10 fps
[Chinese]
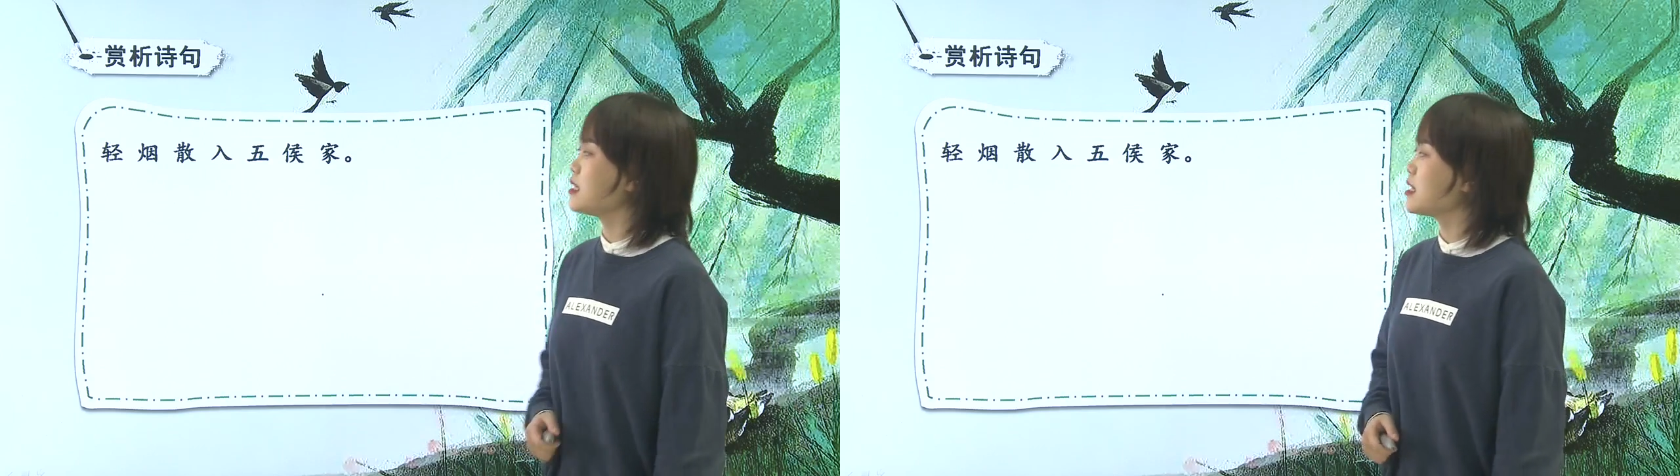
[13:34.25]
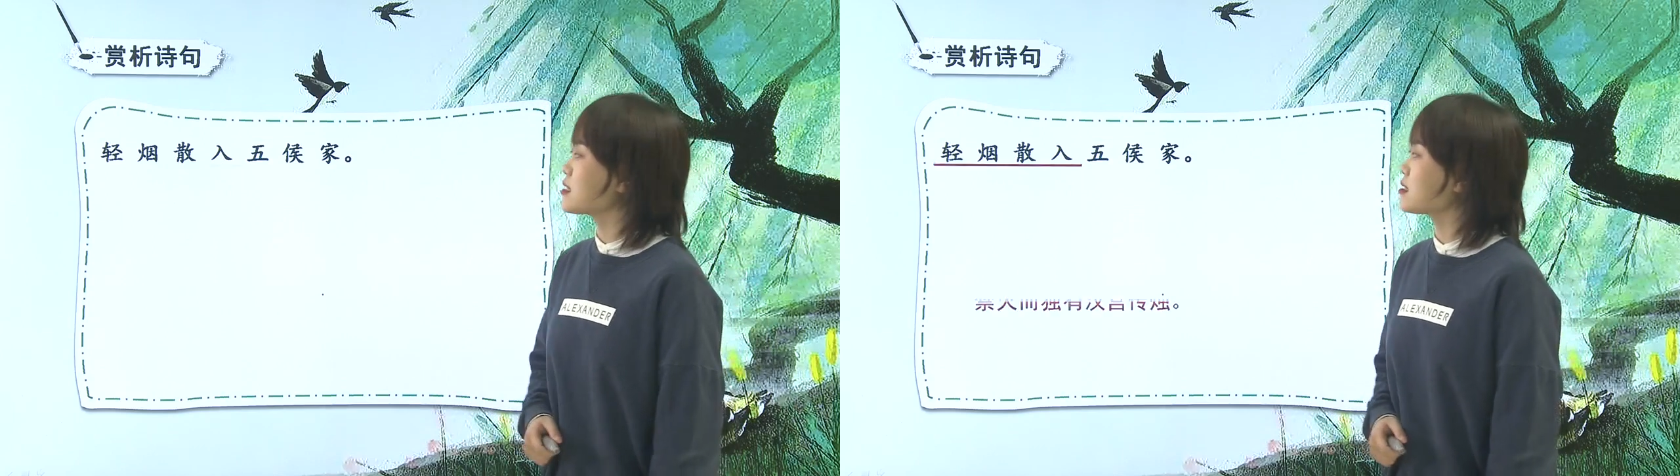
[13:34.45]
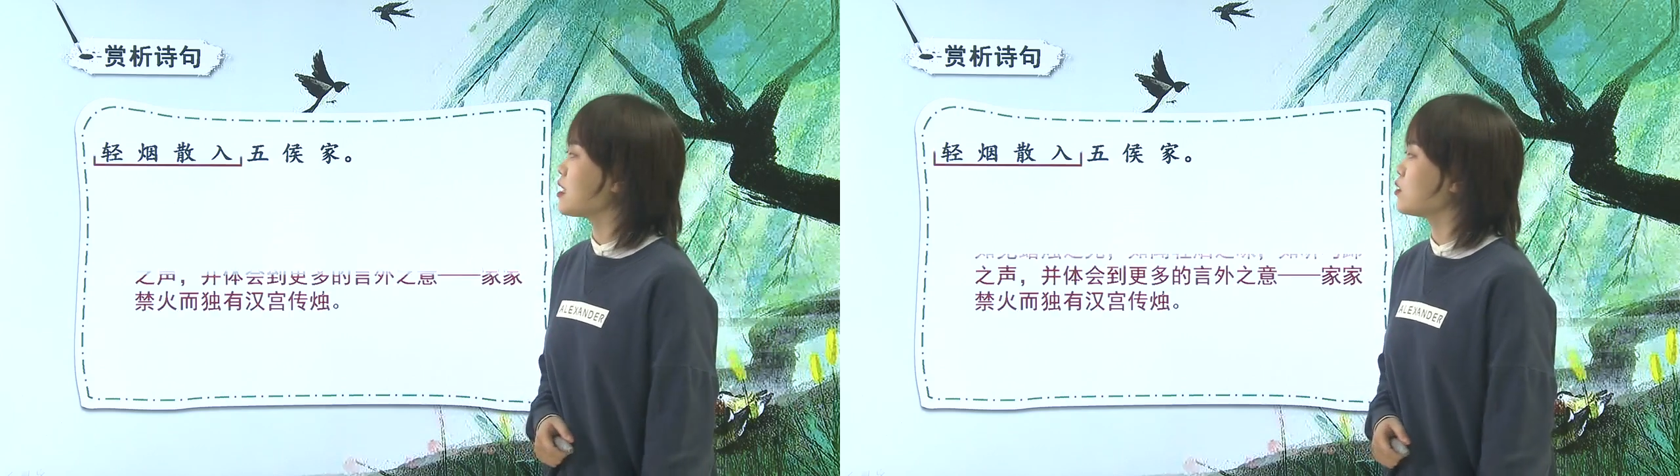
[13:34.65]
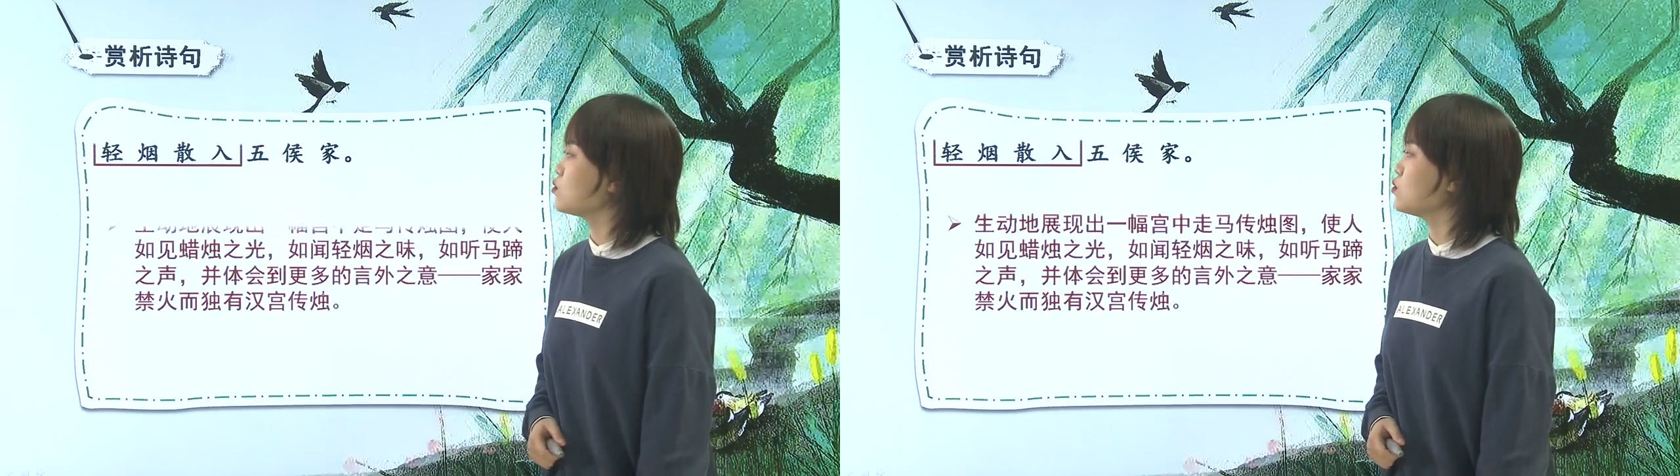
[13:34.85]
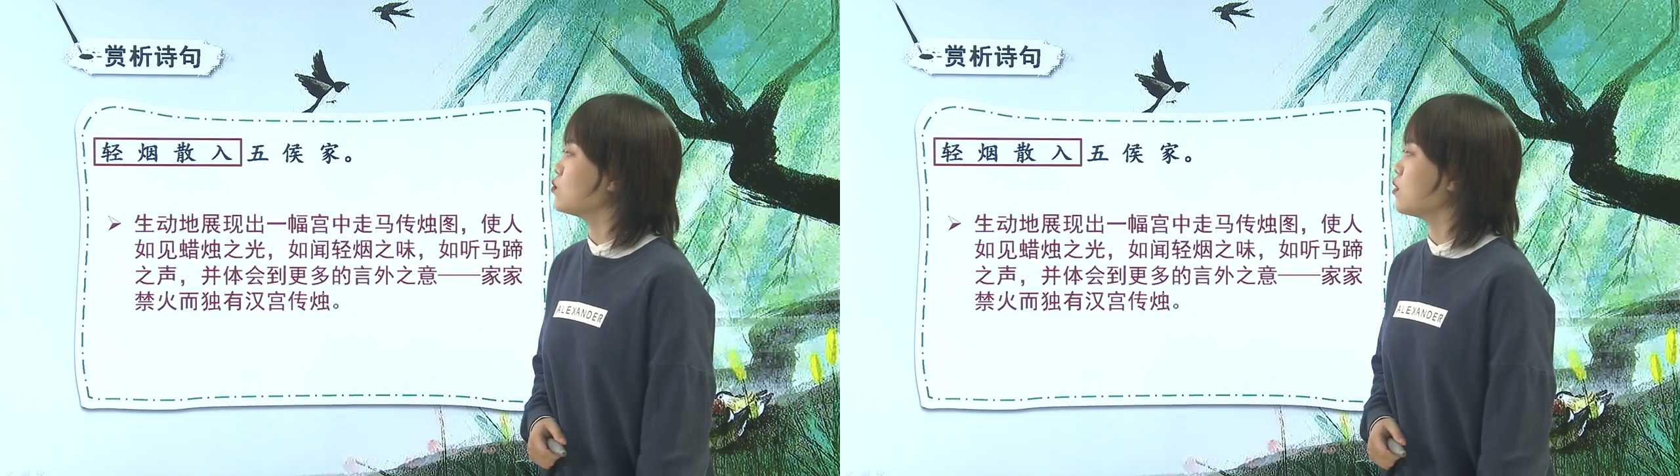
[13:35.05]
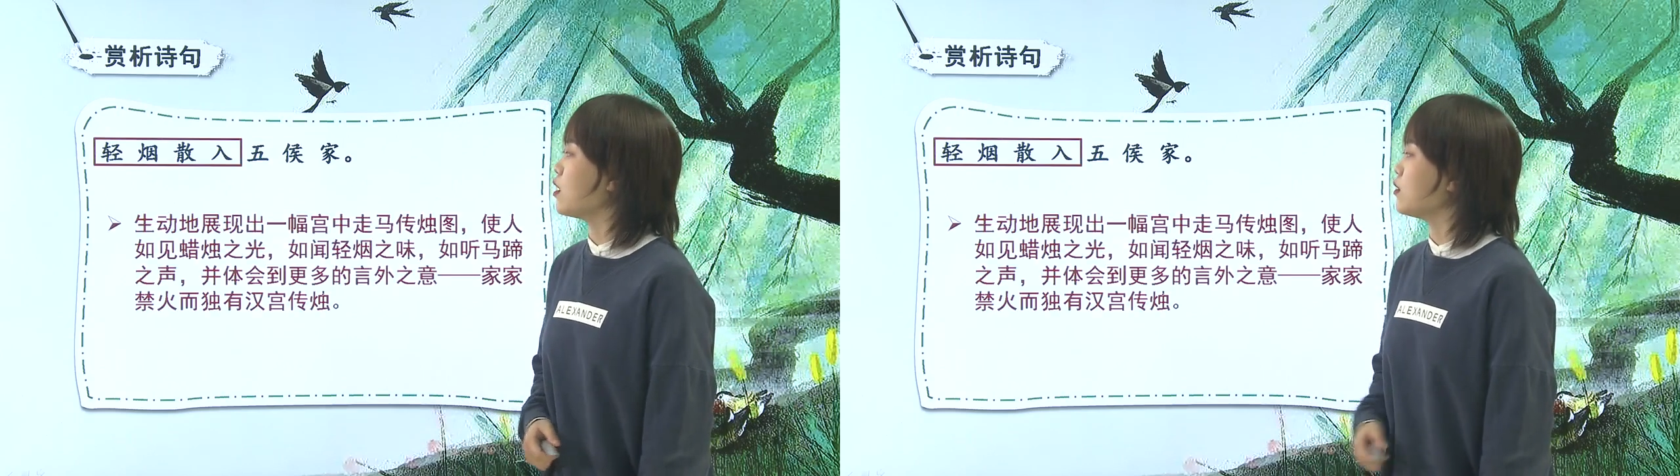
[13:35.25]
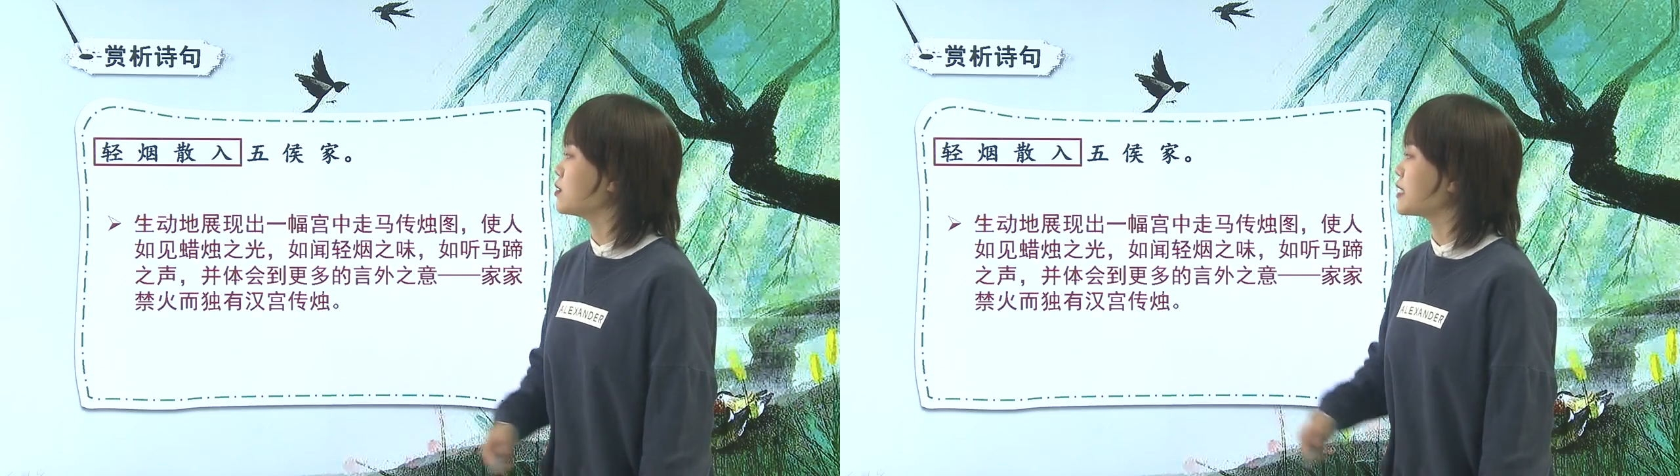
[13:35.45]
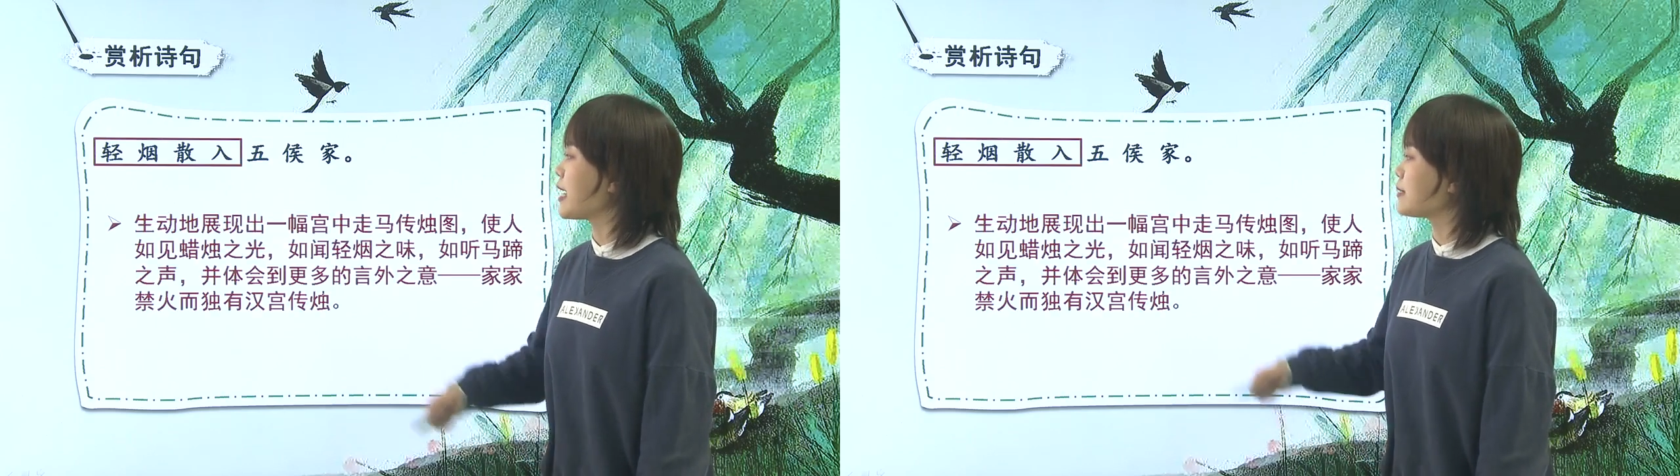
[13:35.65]
烟散入武
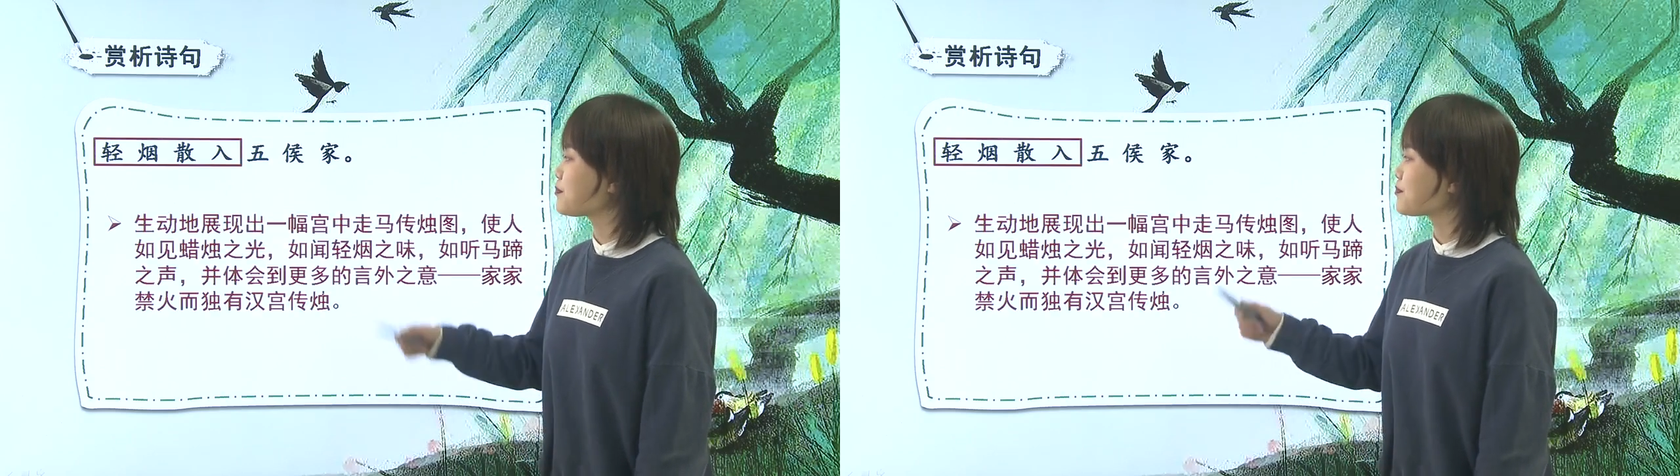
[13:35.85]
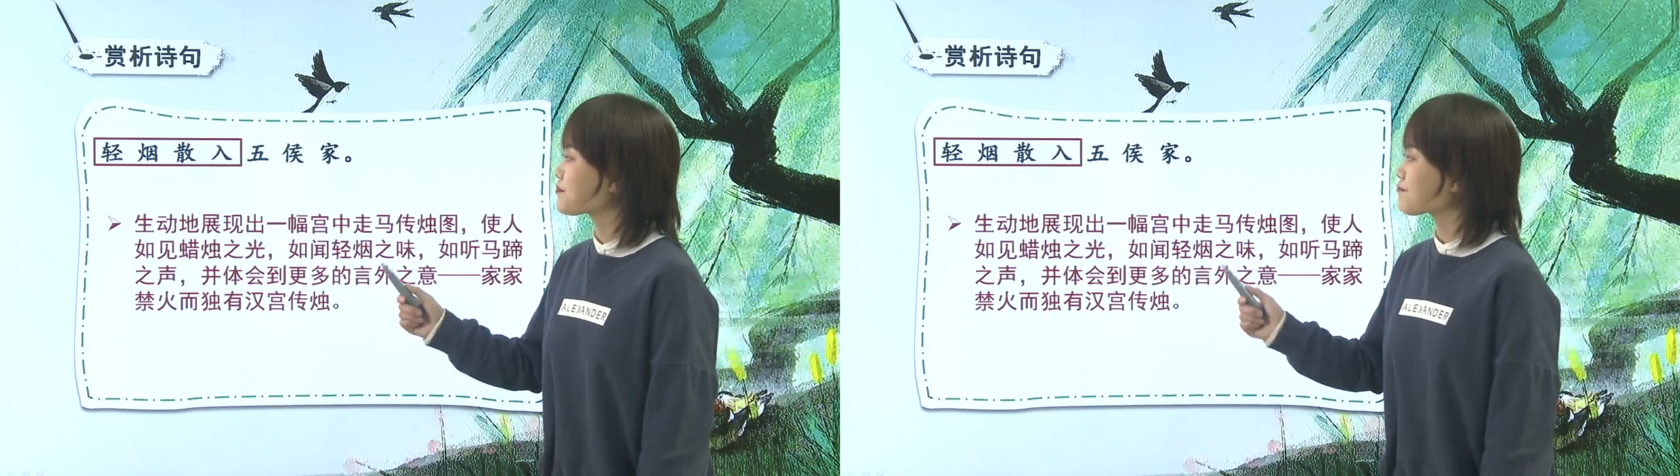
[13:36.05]
侯家，